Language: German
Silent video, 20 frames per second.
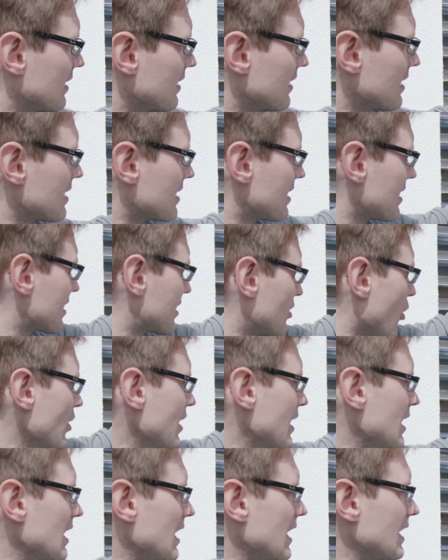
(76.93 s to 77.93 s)
dass das
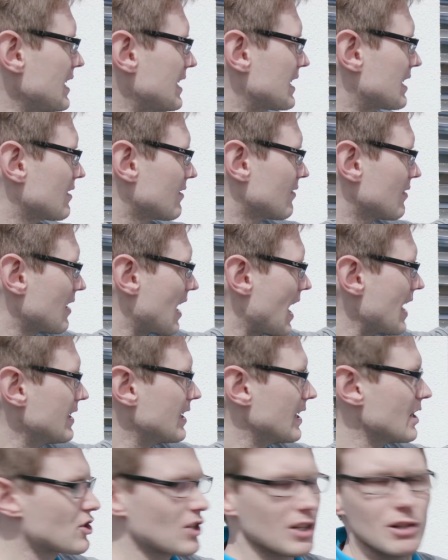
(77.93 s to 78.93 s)
Sonnenlicht an
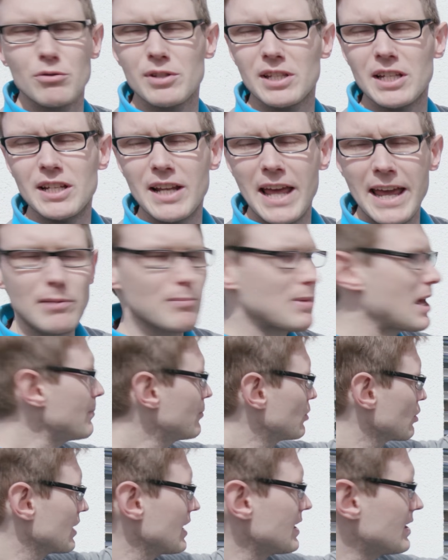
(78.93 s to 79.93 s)
den Jalousien hängen
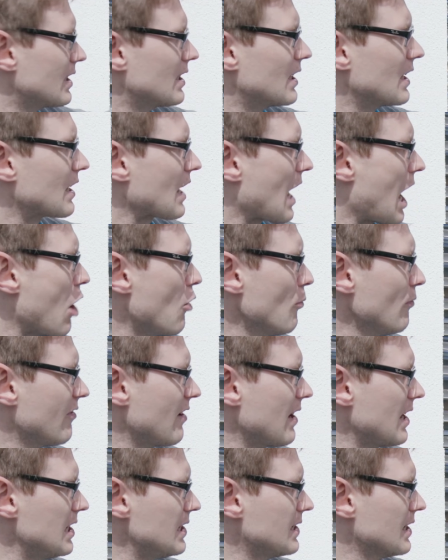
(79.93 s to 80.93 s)
bleibt und nicht in den Raum
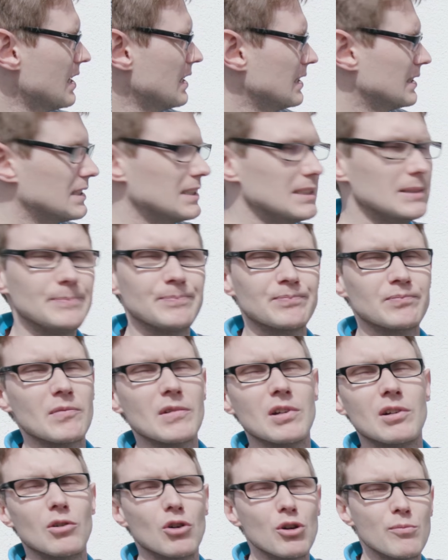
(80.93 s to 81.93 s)
fällt ähm,
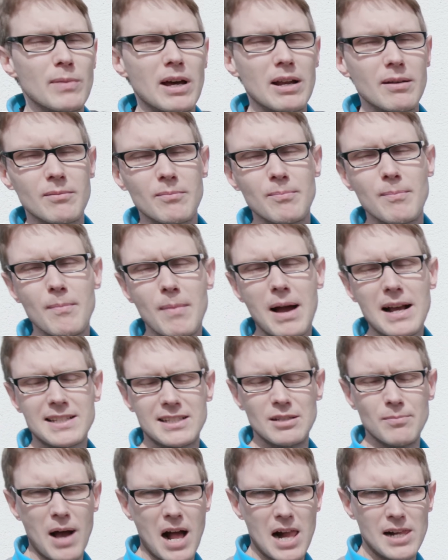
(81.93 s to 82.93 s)
und man
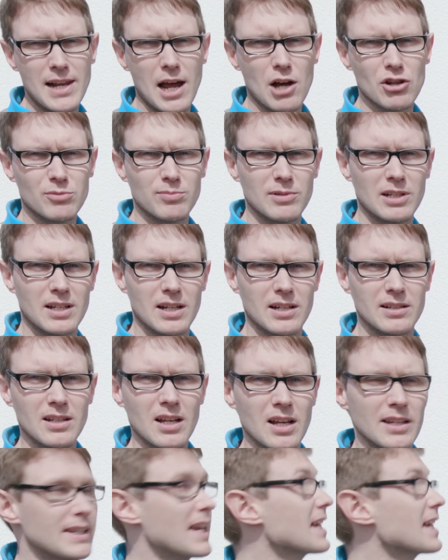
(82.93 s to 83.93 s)
maximalen Ausblick hat. Ich